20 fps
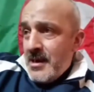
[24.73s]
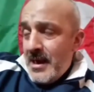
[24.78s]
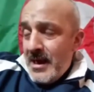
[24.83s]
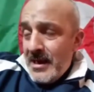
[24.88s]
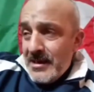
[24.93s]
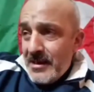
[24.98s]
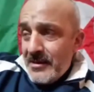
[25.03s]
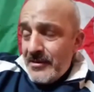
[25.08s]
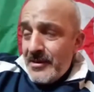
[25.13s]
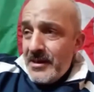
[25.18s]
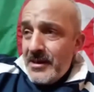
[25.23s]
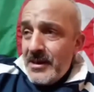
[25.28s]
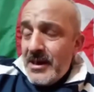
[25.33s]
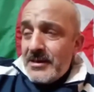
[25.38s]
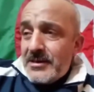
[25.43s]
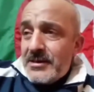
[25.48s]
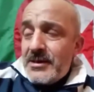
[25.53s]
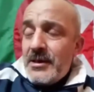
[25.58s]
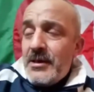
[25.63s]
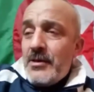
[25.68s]
على هذا
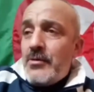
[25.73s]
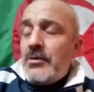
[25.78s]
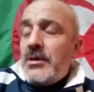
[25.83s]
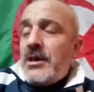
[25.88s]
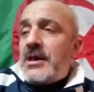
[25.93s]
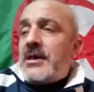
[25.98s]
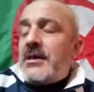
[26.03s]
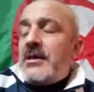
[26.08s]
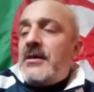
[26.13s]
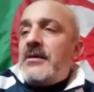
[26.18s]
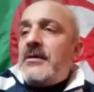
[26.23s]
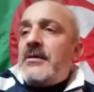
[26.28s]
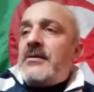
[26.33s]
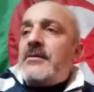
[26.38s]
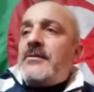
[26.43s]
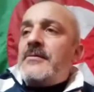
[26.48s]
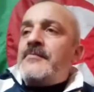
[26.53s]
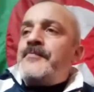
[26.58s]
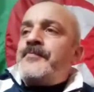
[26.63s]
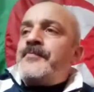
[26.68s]
الناس يقول لك
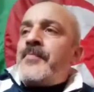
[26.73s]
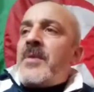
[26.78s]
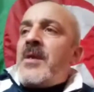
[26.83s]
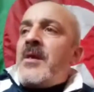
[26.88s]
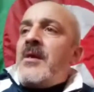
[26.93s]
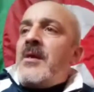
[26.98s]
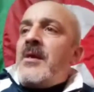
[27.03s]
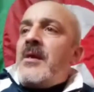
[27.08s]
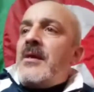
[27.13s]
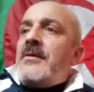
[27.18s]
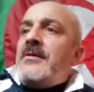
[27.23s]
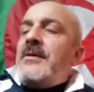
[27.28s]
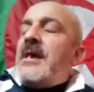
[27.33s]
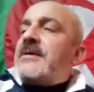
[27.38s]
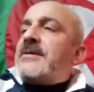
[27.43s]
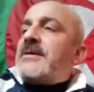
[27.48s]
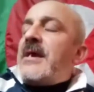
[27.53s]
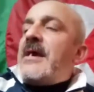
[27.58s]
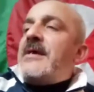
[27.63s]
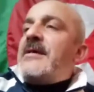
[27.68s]
آه،
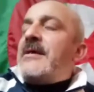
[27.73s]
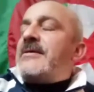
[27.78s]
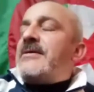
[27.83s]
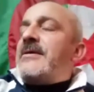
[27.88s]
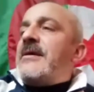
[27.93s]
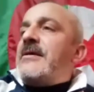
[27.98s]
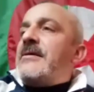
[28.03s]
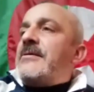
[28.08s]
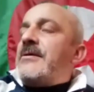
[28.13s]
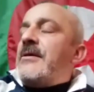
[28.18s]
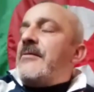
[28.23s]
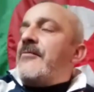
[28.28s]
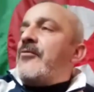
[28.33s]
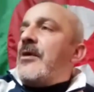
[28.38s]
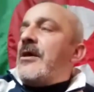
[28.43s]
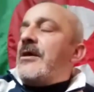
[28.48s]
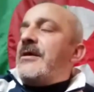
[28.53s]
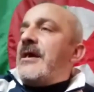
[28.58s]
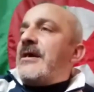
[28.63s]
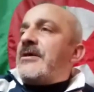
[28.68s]
الناس انا
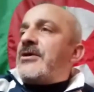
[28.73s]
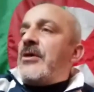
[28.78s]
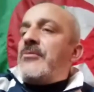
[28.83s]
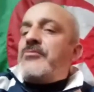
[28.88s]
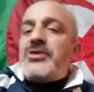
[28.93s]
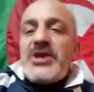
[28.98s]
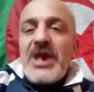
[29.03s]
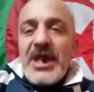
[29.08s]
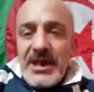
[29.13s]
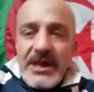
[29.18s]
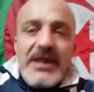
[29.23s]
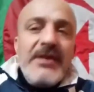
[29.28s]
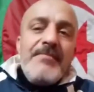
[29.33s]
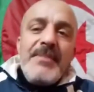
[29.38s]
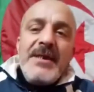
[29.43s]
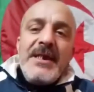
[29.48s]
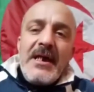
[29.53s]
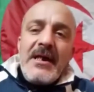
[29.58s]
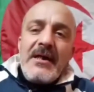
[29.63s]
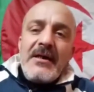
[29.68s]
الناس راهم شاكين
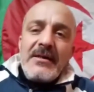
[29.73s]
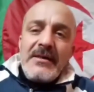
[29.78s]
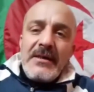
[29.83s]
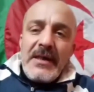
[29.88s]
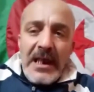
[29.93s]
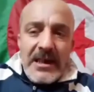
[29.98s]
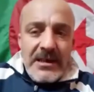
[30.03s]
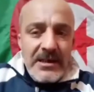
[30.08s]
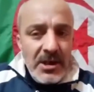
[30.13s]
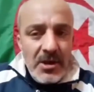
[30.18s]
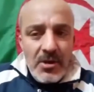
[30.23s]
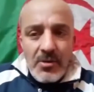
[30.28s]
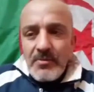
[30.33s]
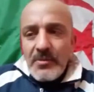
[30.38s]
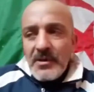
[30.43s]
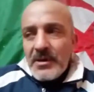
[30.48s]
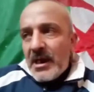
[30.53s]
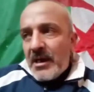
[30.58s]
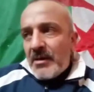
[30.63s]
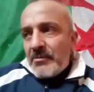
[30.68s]
بيا خليهم
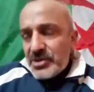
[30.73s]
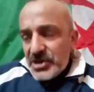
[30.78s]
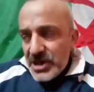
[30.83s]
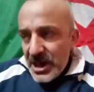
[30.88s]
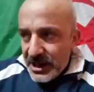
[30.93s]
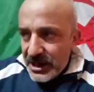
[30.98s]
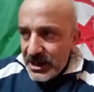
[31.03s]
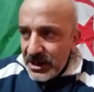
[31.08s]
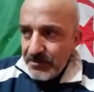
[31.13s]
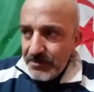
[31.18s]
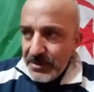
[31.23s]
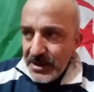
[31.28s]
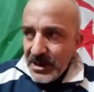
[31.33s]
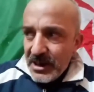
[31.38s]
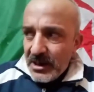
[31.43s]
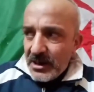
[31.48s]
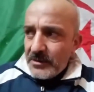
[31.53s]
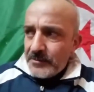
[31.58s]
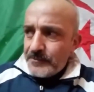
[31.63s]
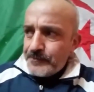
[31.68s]
راهم شاكين
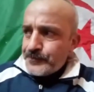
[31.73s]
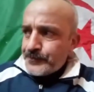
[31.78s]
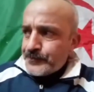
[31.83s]
بيا